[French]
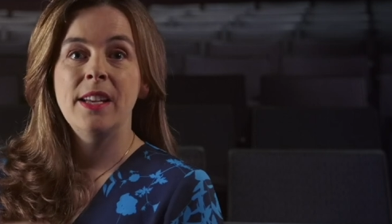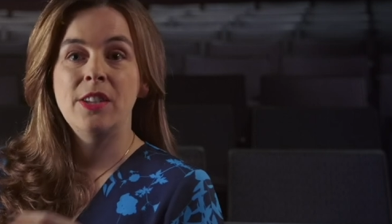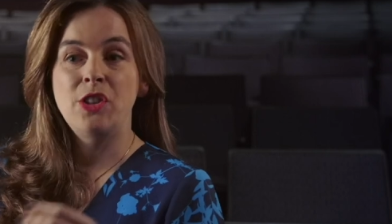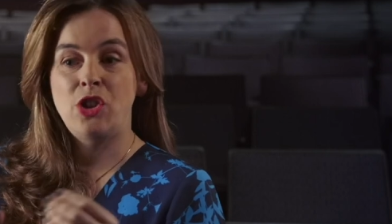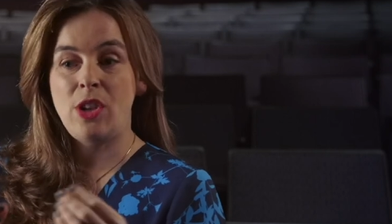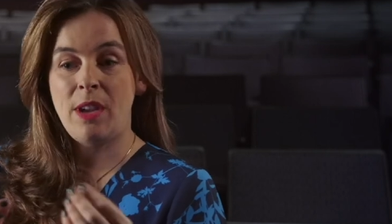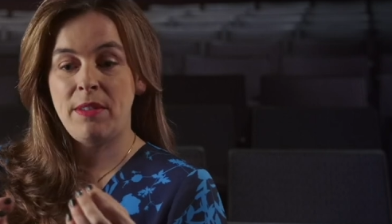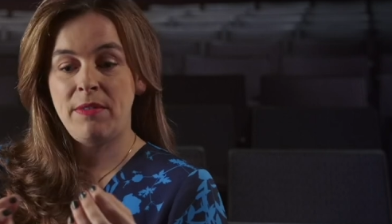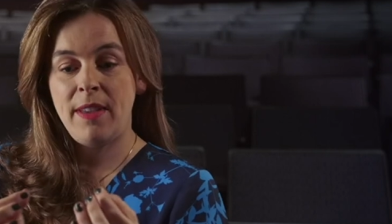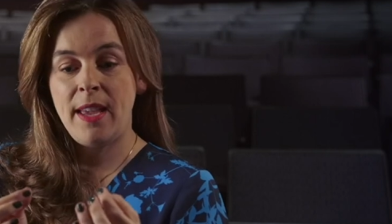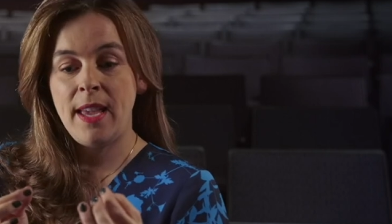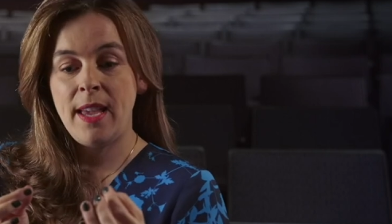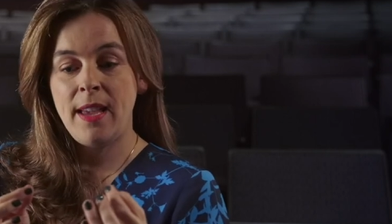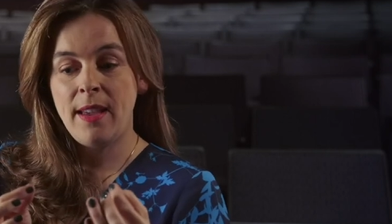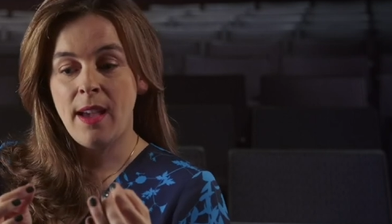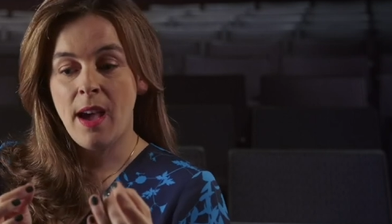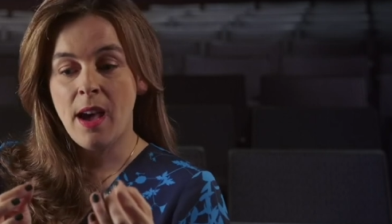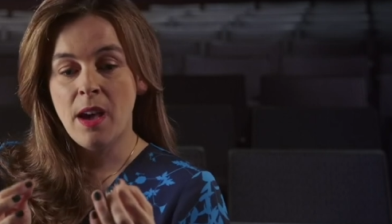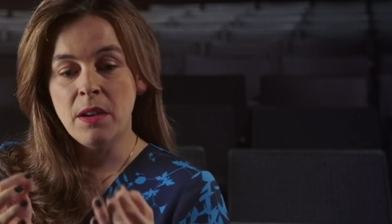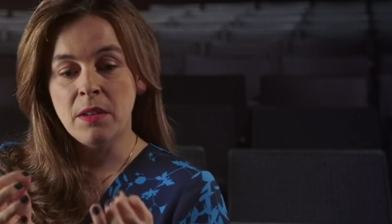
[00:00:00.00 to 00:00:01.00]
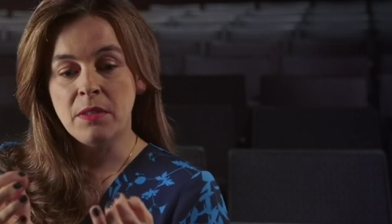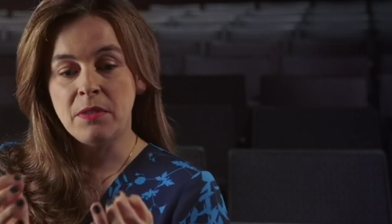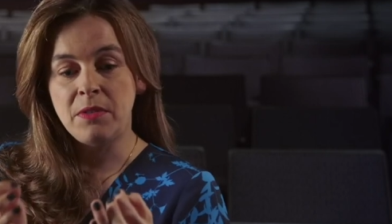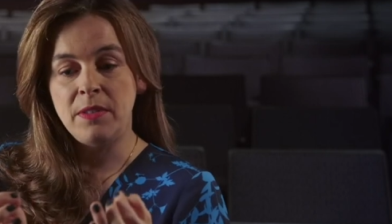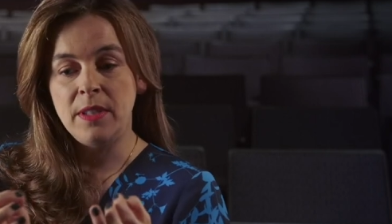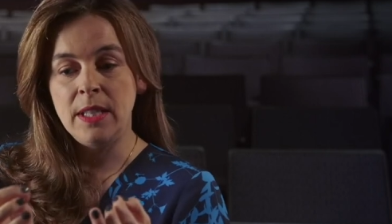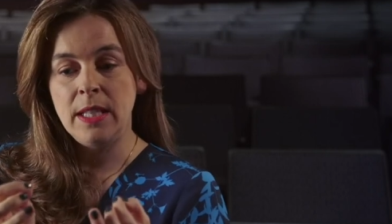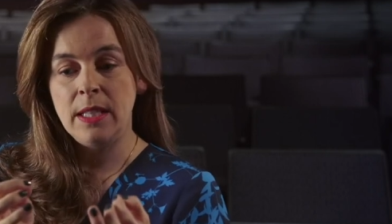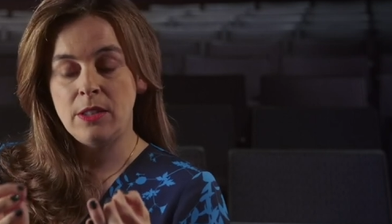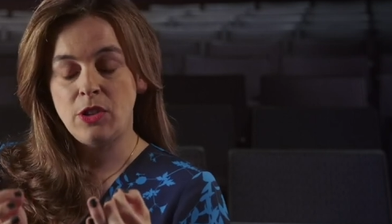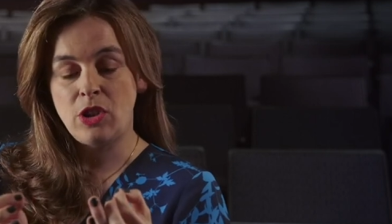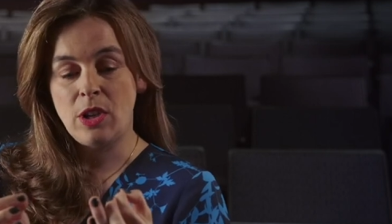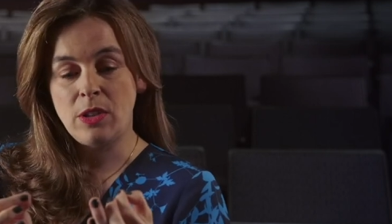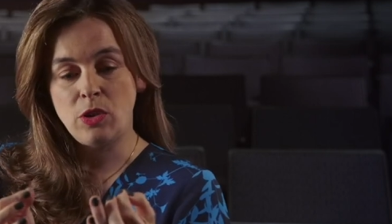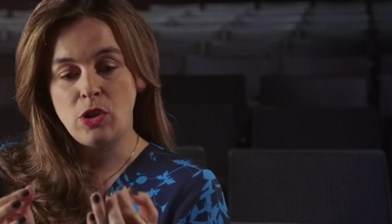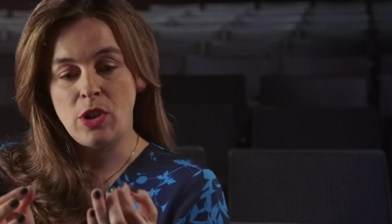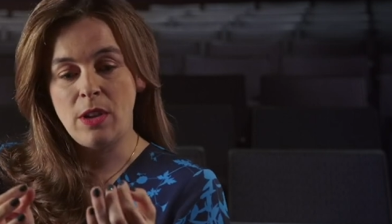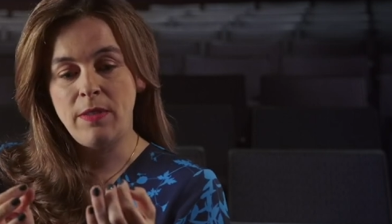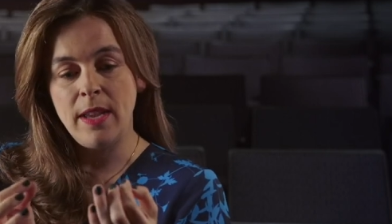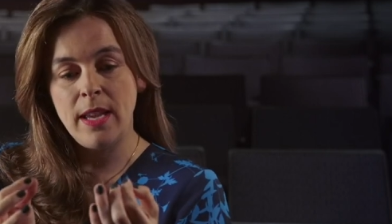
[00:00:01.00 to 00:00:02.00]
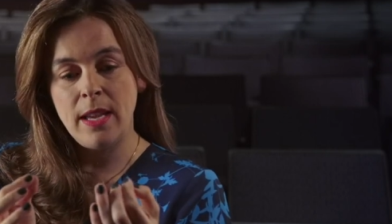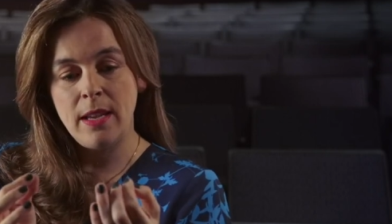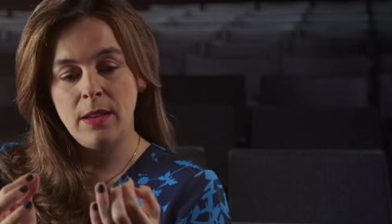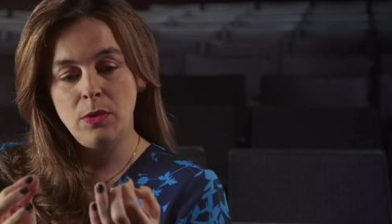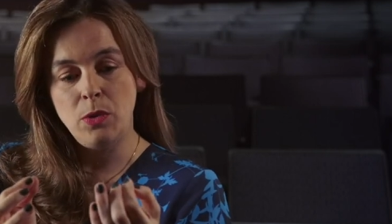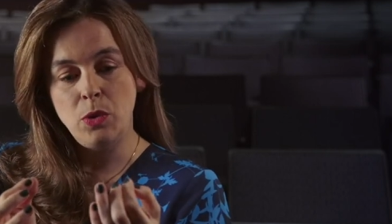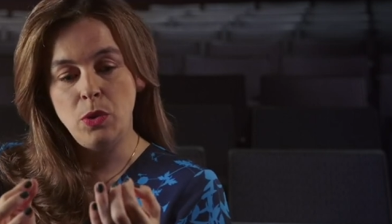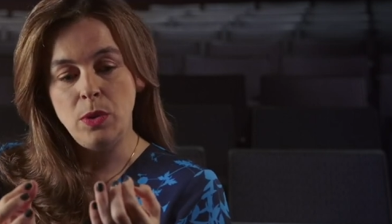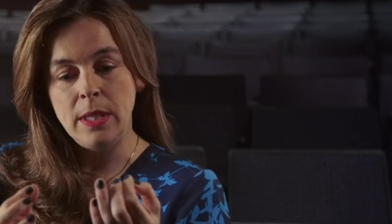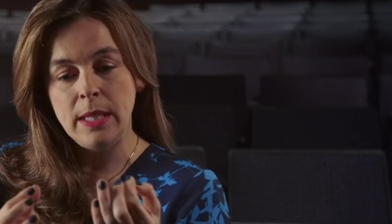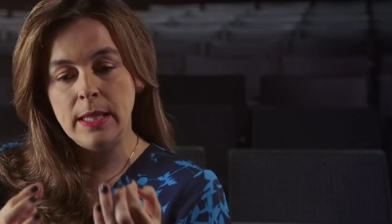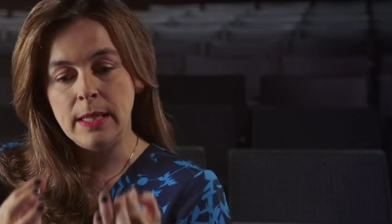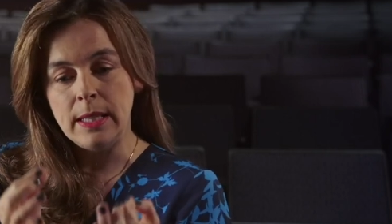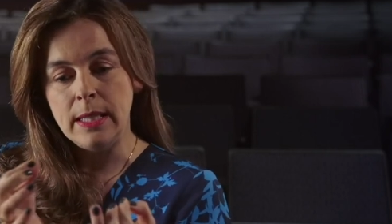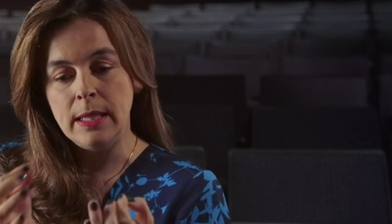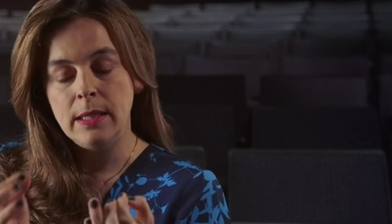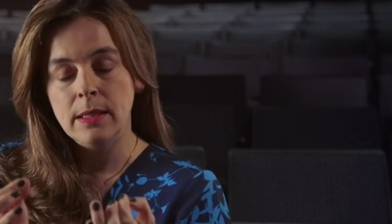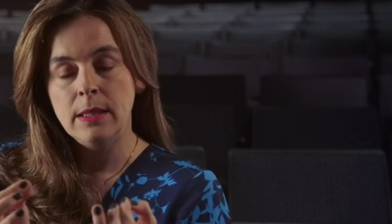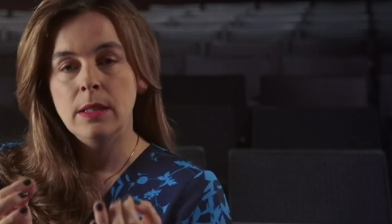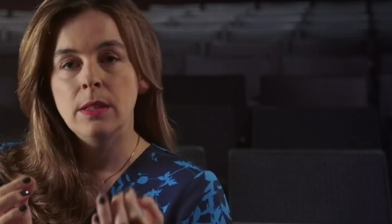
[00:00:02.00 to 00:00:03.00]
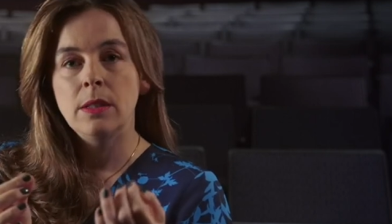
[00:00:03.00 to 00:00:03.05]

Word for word: J'avais envie, j'avais une idée,